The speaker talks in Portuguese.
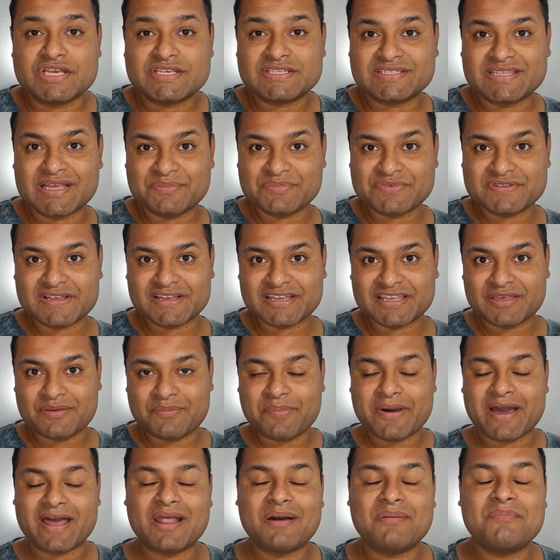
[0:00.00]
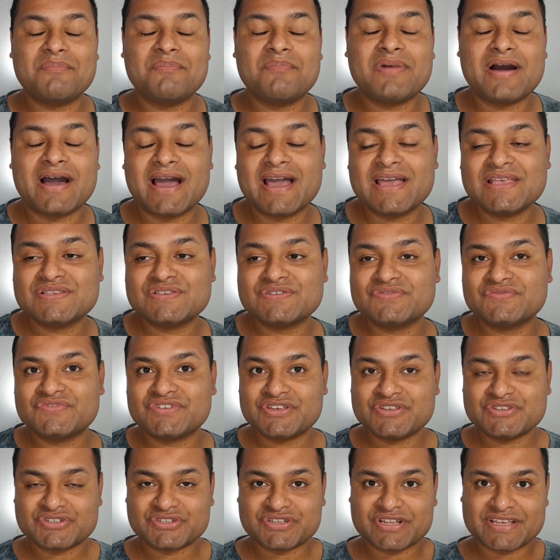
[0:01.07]
Estamos aqui para mais um
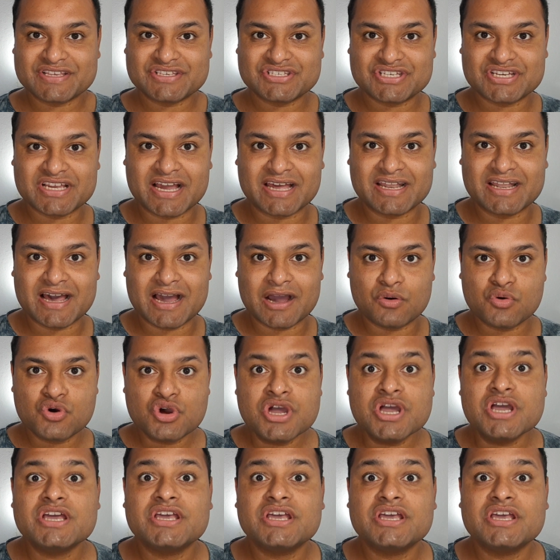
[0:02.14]
vídeo neste canal